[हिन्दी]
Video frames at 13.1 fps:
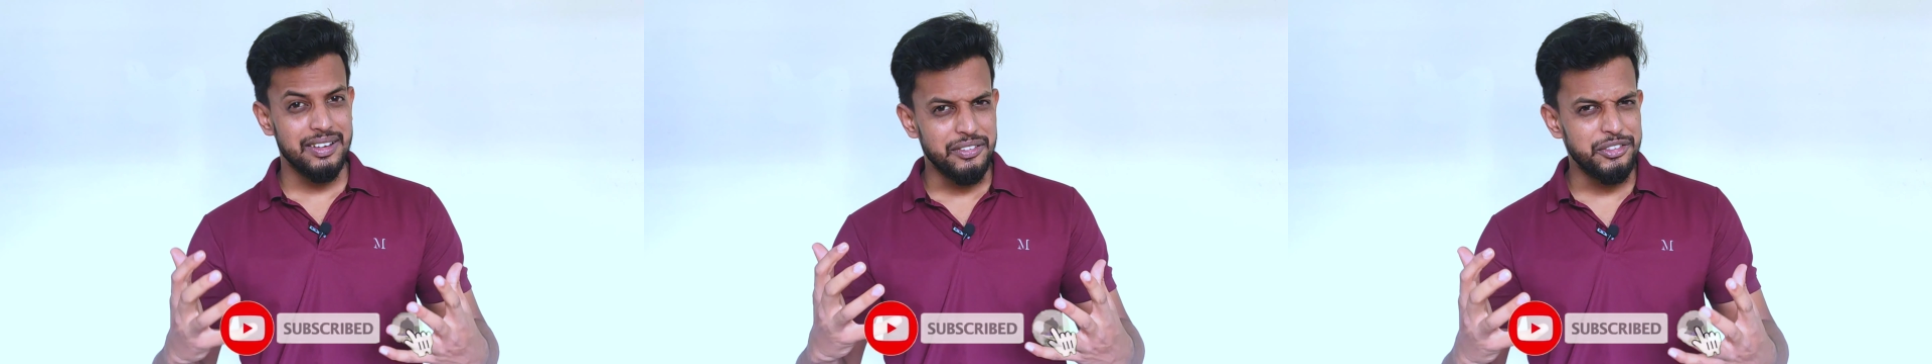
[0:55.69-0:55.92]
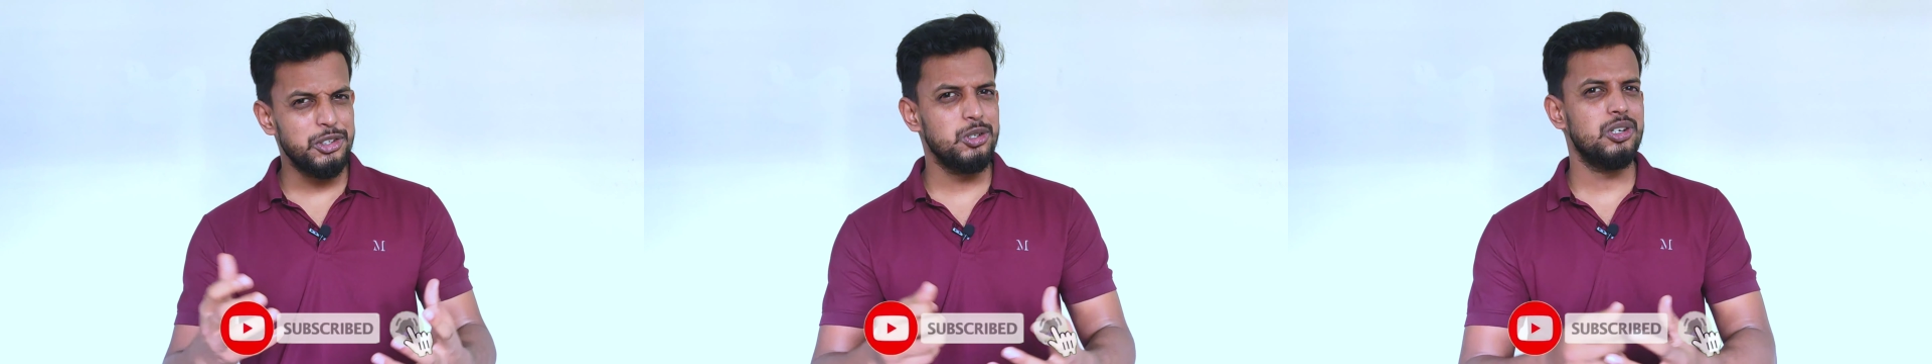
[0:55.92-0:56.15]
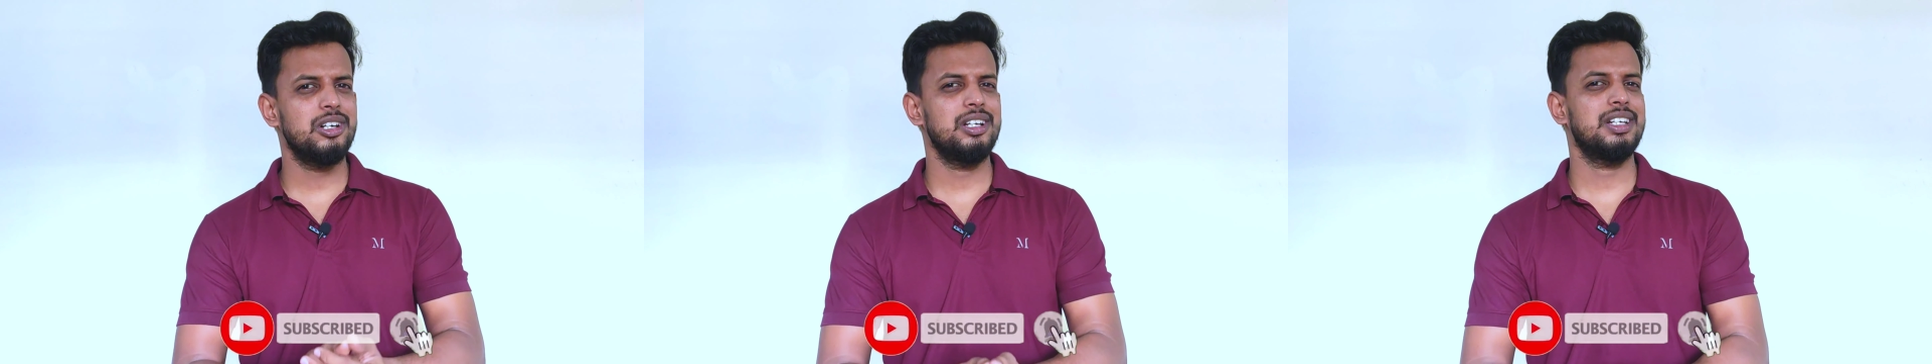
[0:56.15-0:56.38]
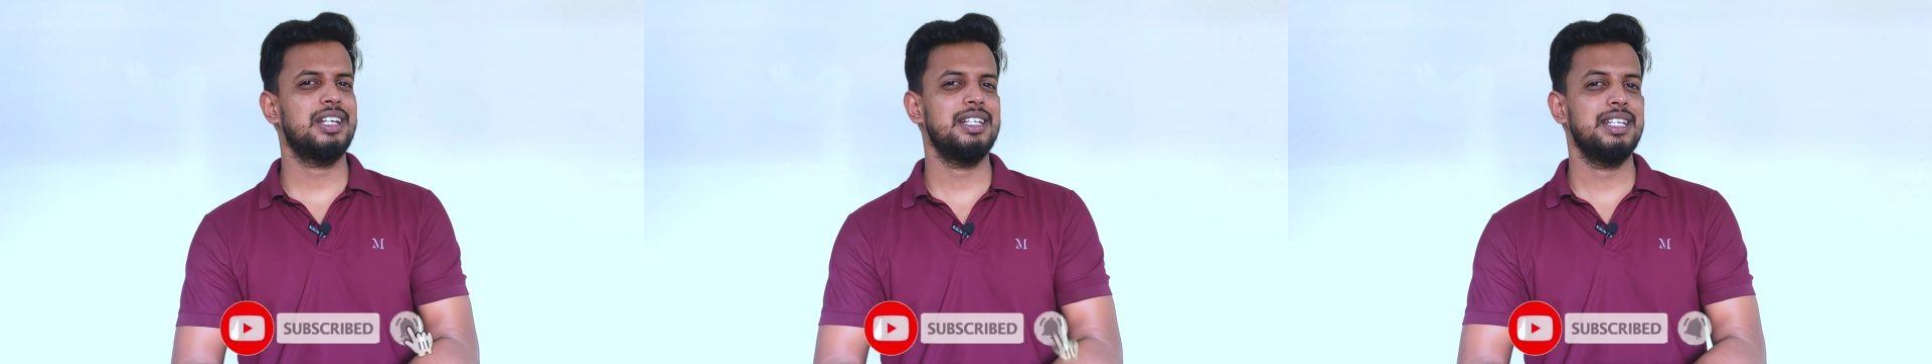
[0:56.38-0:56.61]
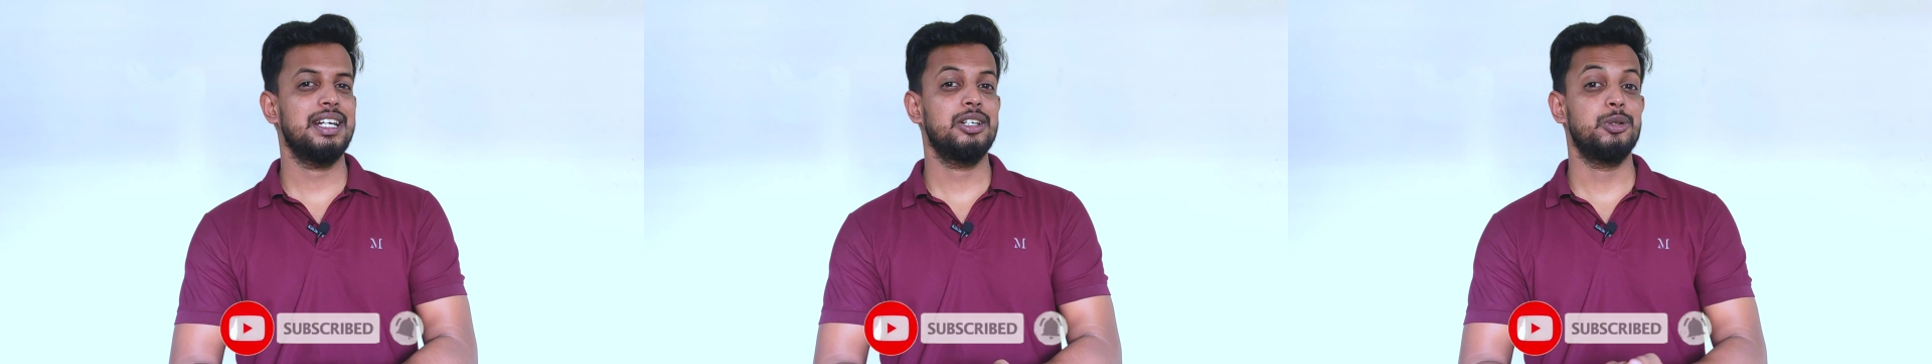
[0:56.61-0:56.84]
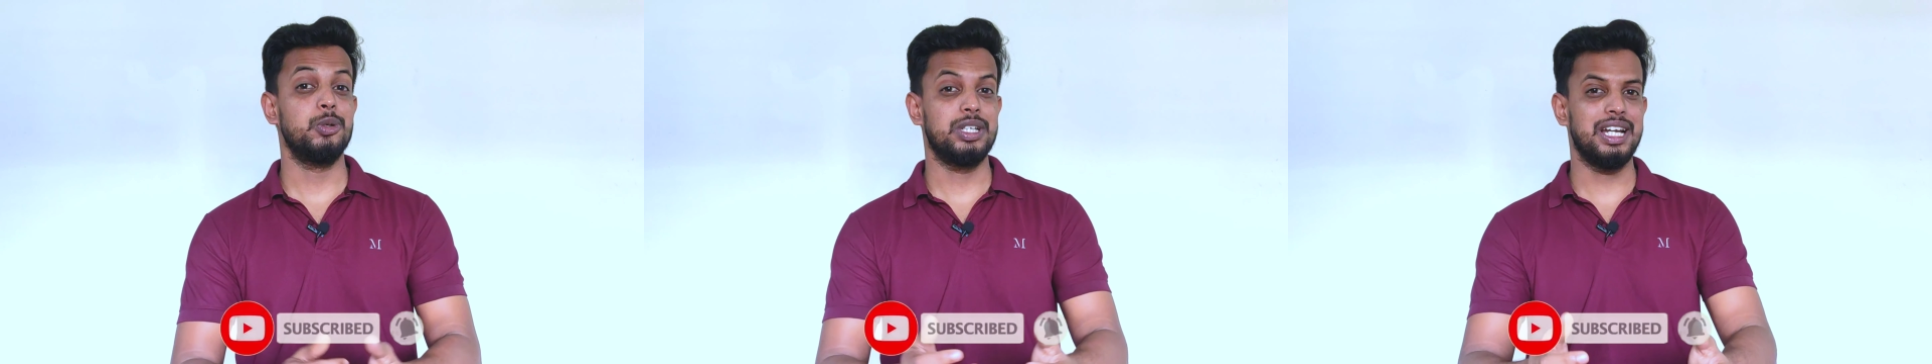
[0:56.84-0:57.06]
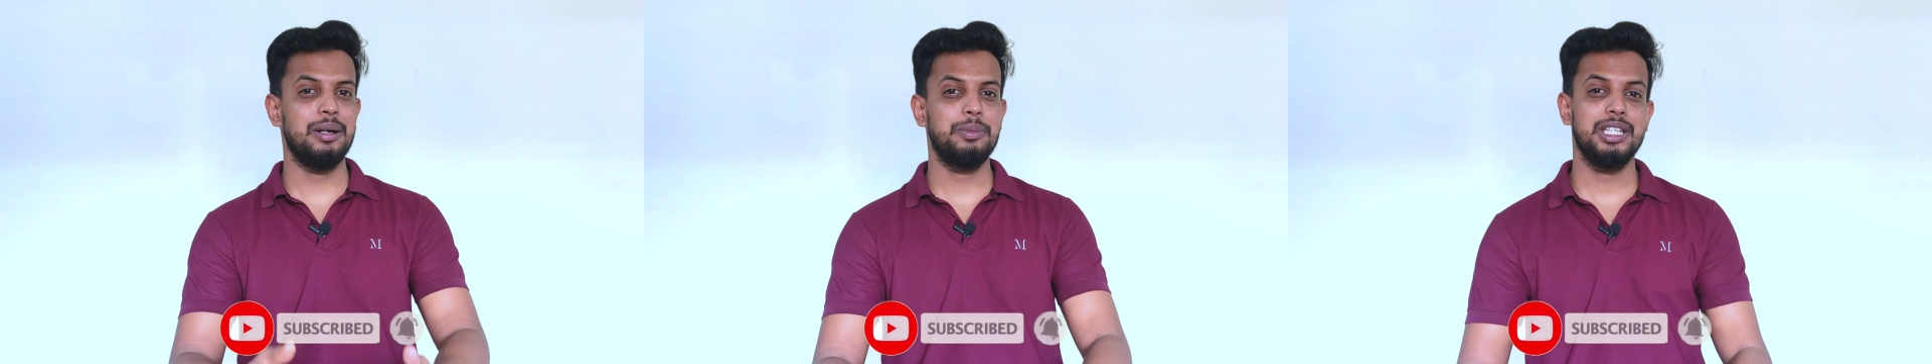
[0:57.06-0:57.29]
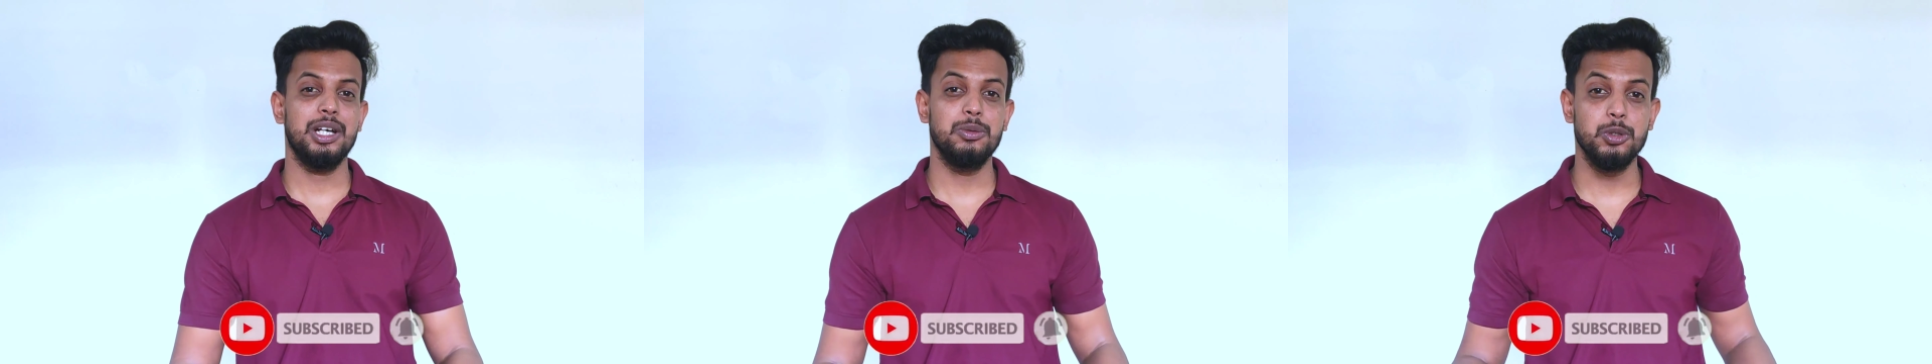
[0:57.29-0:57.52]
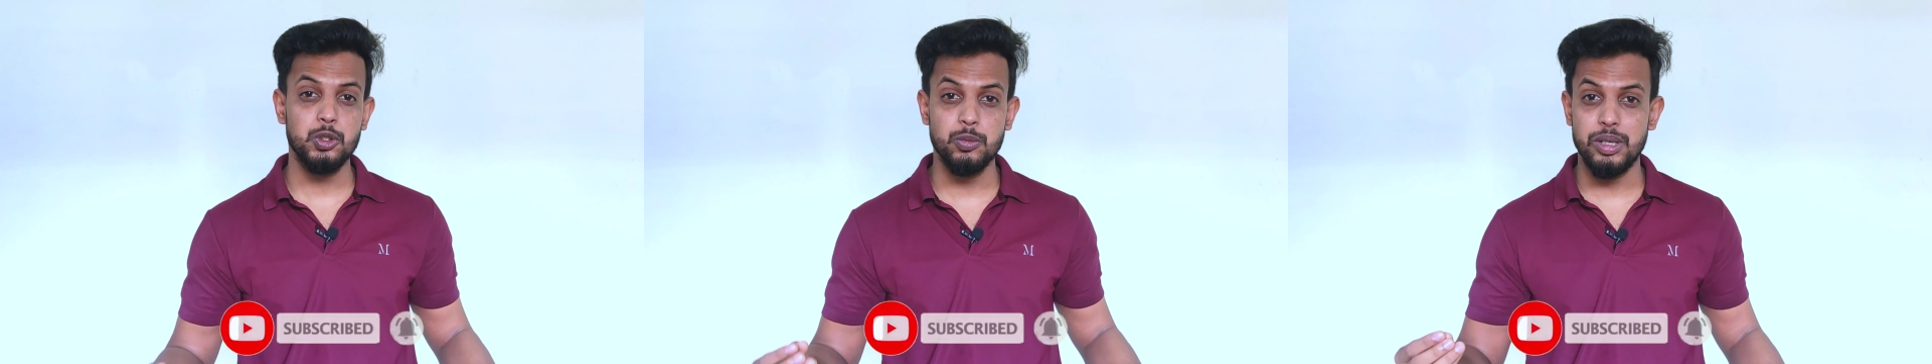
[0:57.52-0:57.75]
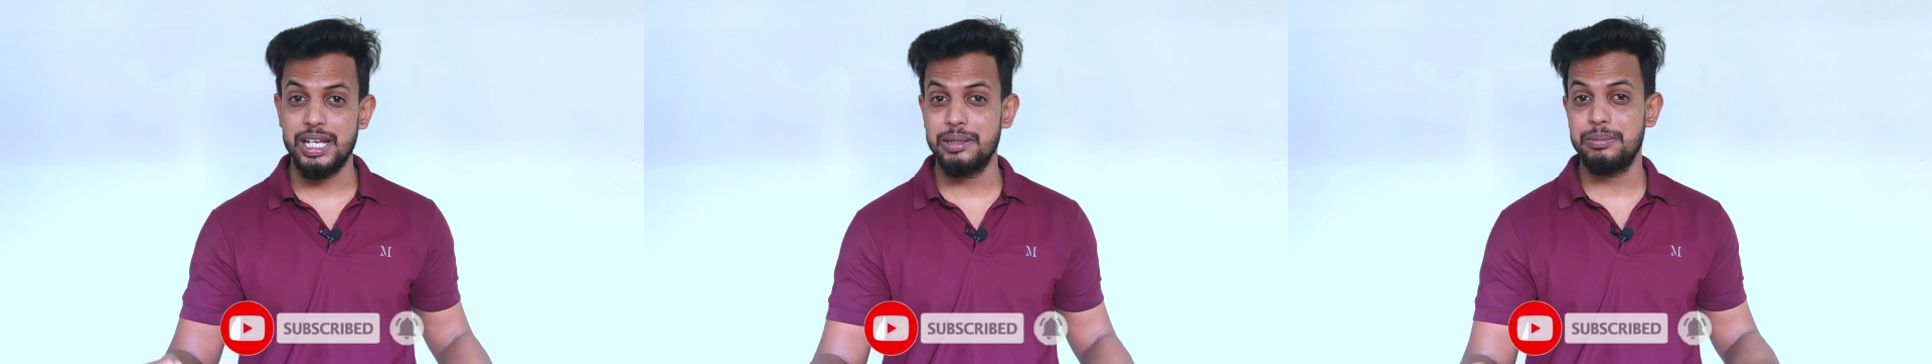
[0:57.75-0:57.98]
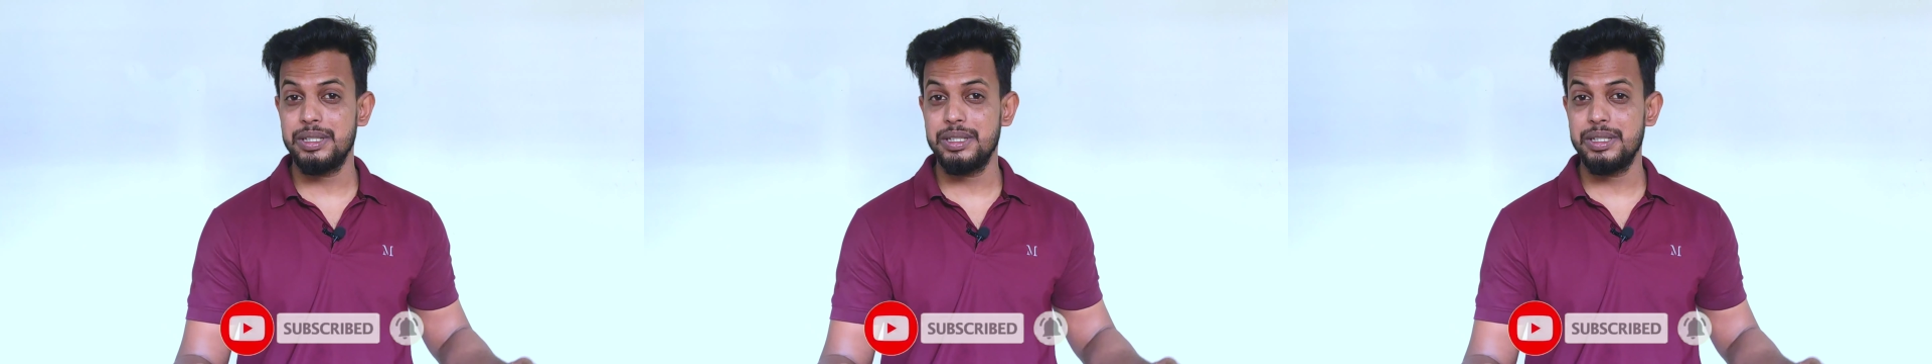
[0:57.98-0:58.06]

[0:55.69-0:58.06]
वीडियो कॉल कर लिया करो क्या पता वो तुम्हारी